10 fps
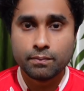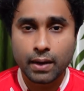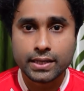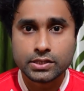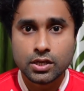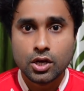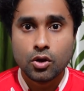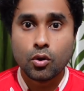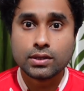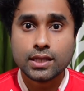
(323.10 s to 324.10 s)
বাইশ
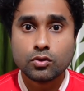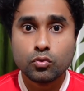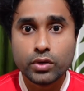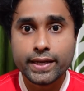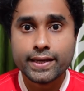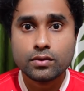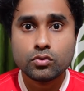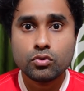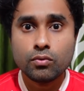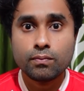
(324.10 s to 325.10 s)
অর্থাৎ উনি
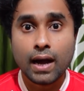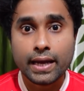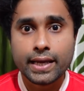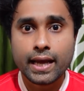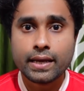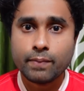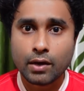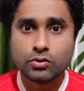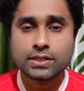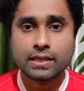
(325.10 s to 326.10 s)
কিন্তু বাই ইয়ারে
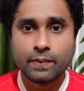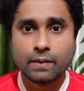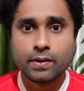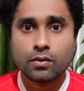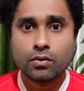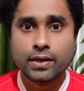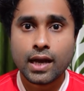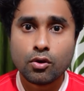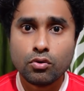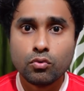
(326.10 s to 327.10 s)
ভারত যেতে পারবে
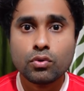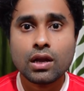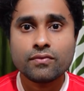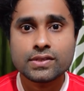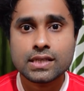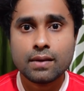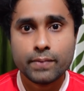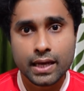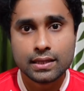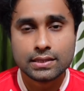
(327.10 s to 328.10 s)
কারণ ওনার ভিসার
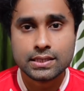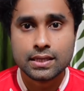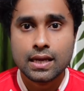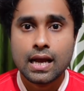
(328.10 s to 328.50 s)
মেয়াদ আছে